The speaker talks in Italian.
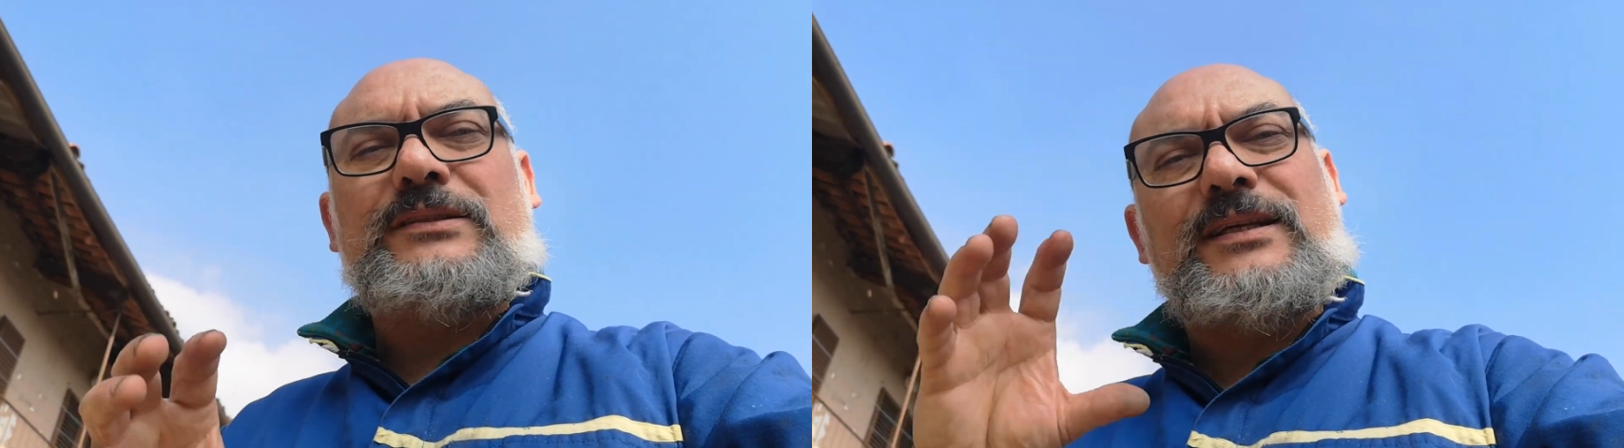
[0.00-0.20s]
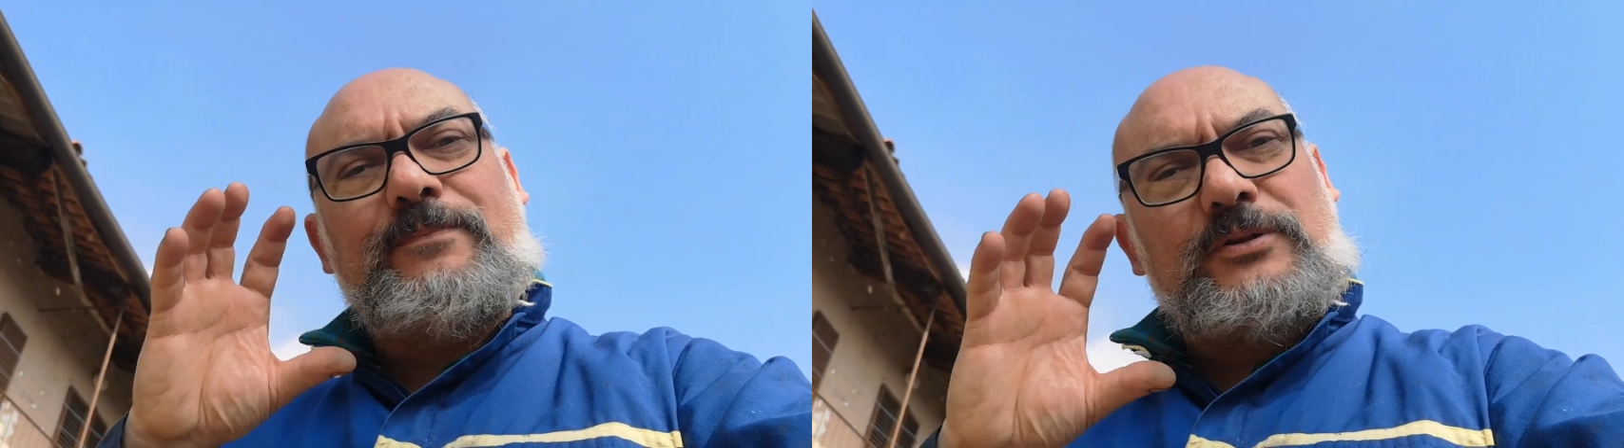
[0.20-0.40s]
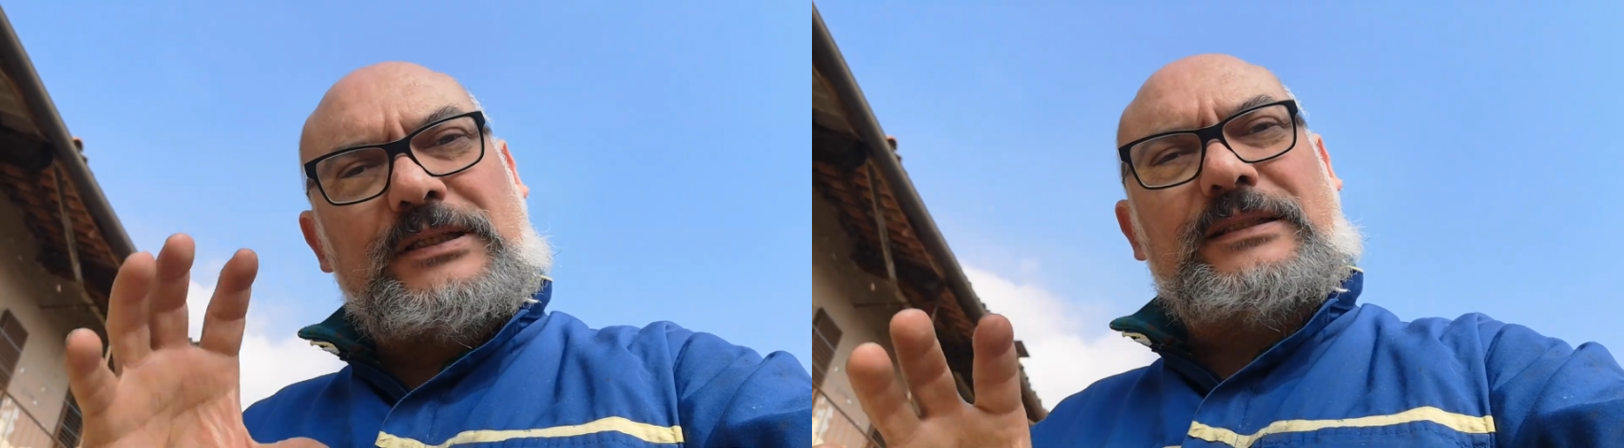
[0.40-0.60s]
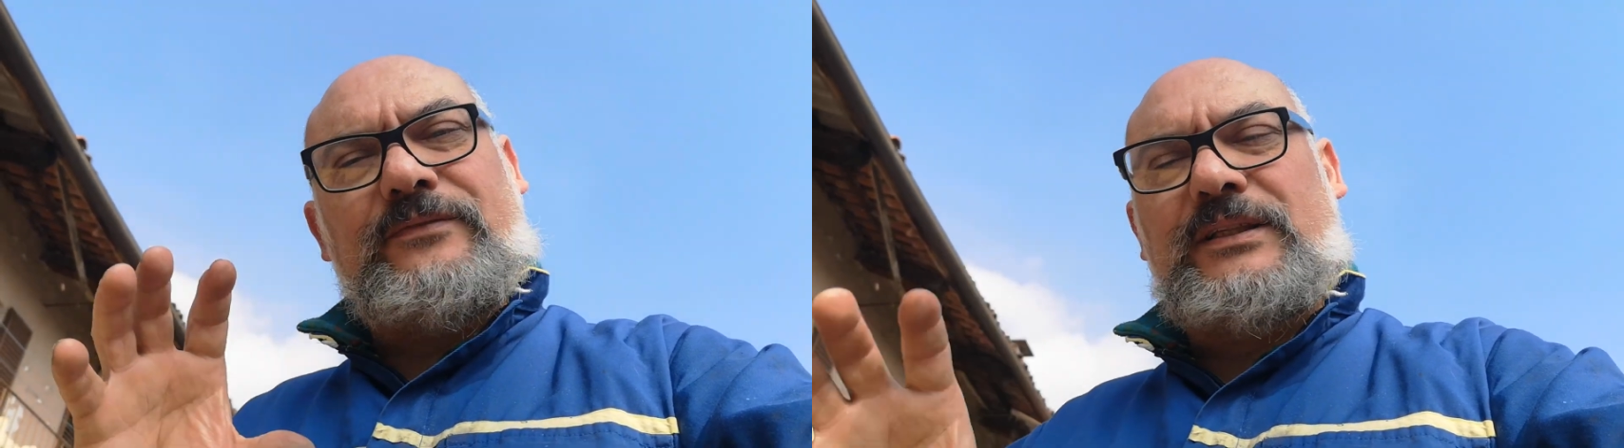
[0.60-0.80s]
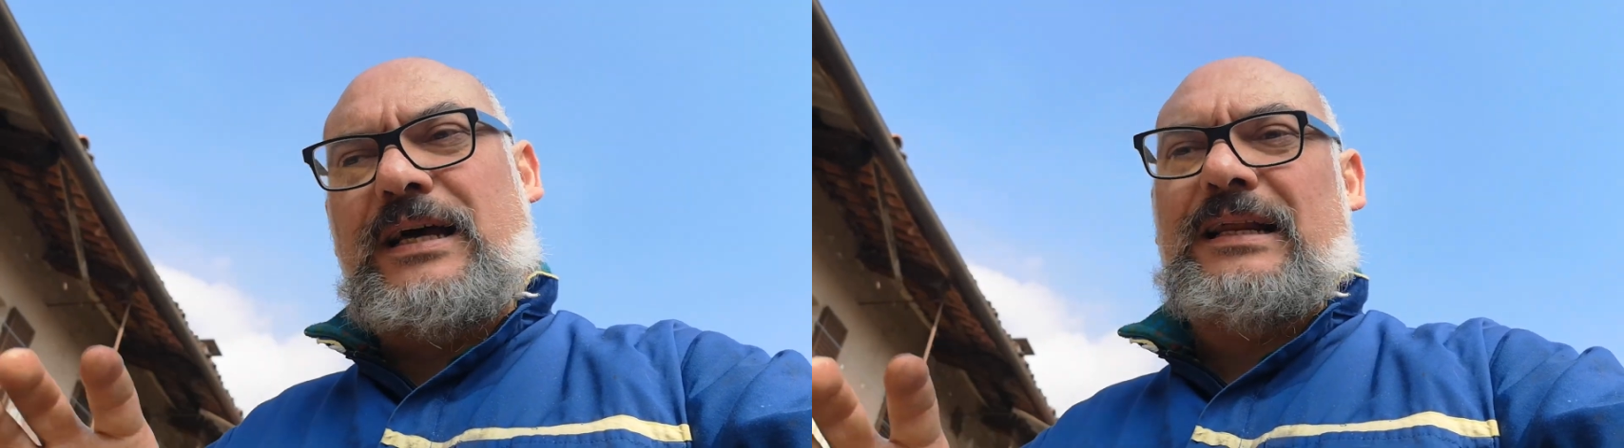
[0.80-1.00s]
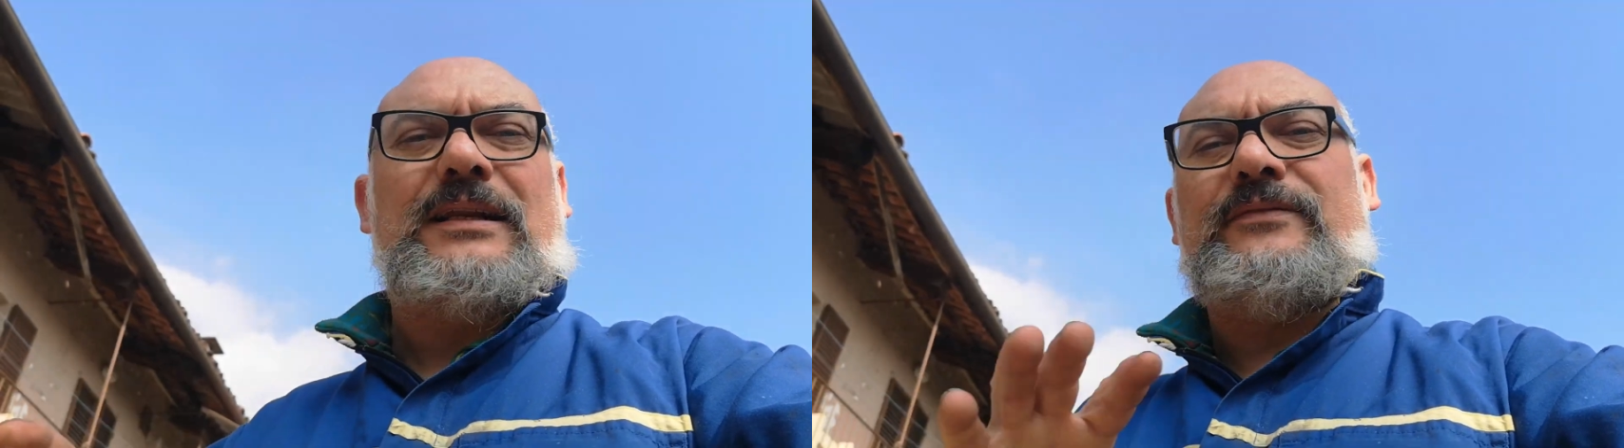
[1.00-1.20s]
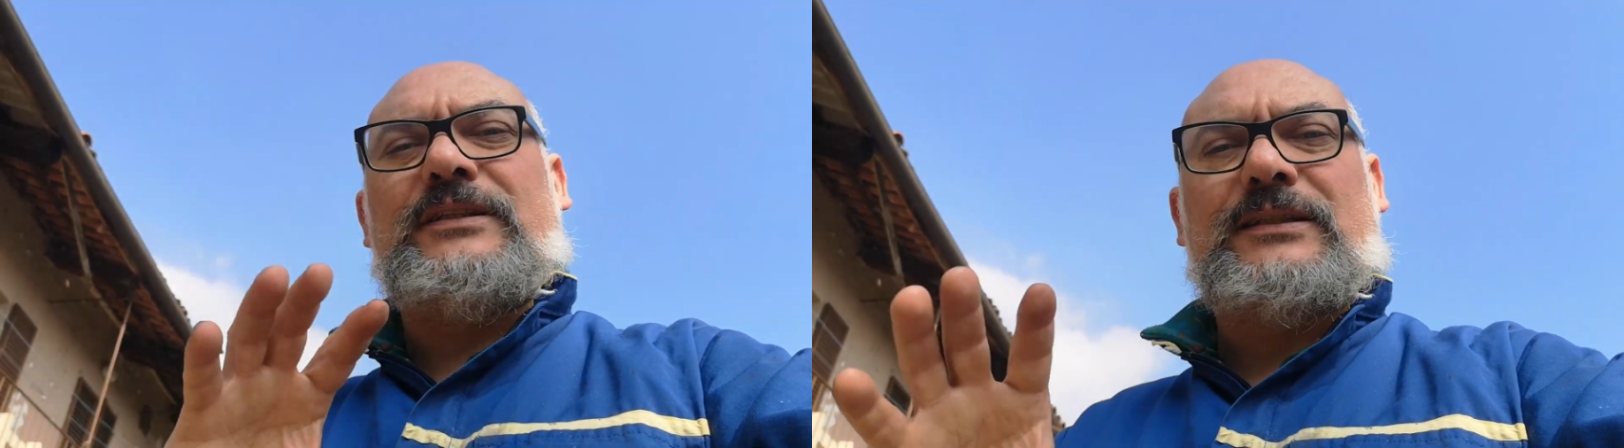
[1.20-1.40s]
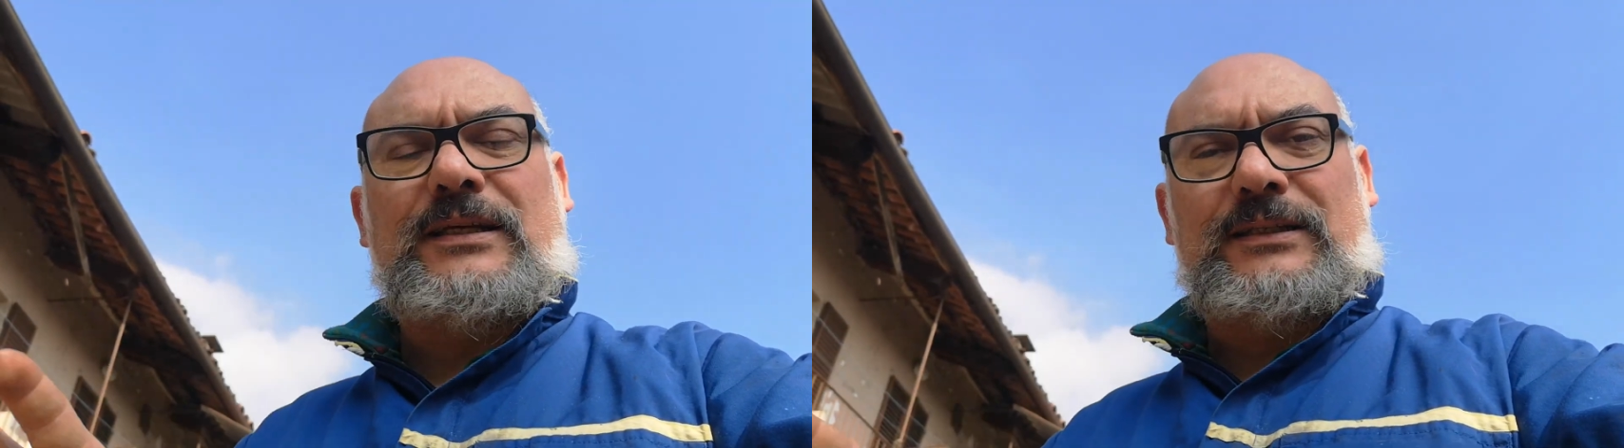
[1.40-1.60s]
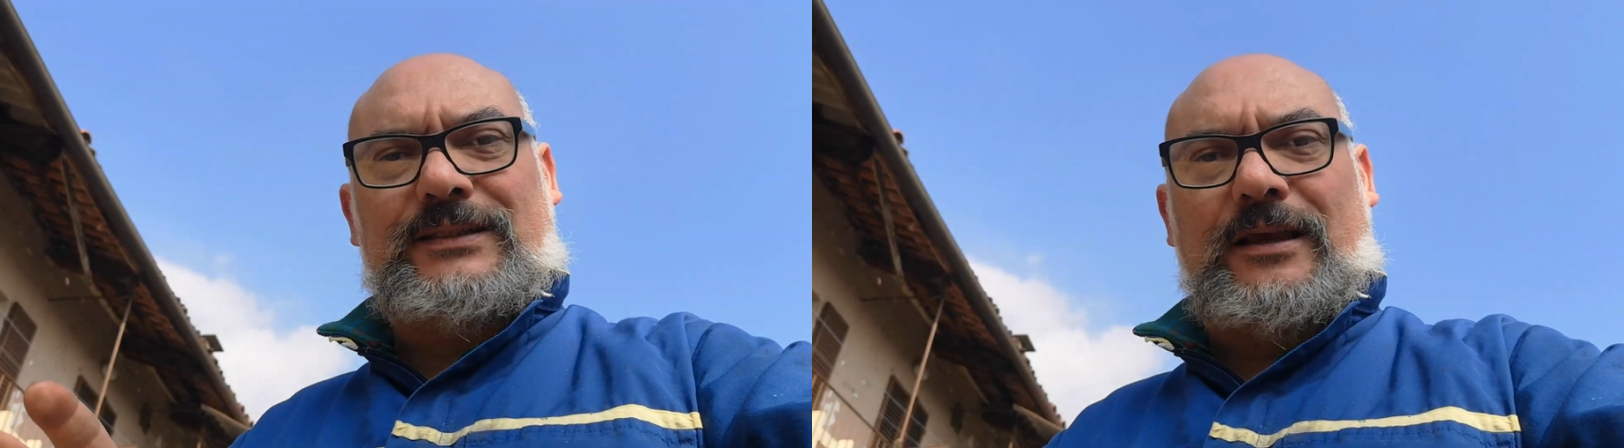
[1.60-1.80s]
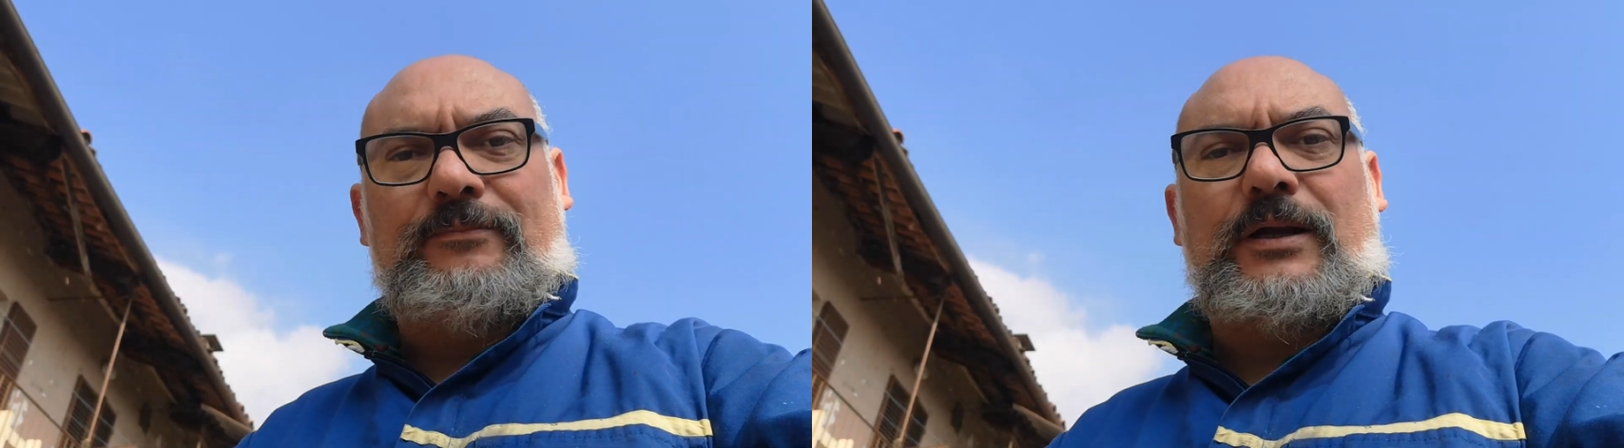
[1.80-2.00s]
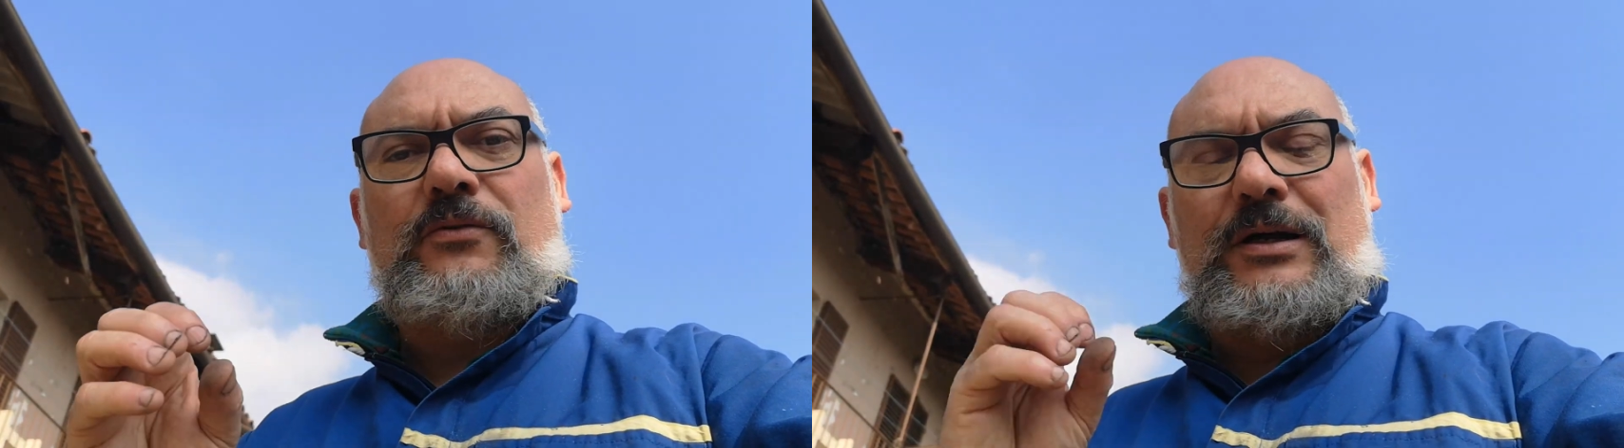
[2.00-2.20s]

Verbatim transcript: se potete evitarla, evitatela sempre.